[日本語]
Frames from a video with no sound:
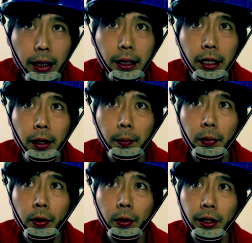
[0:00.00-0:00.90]
で、展
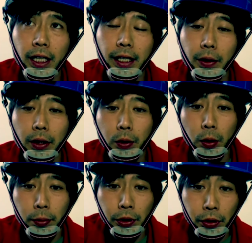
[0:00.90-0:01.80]
望台の
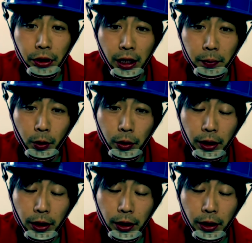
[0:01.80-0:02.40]
後、ミュージアム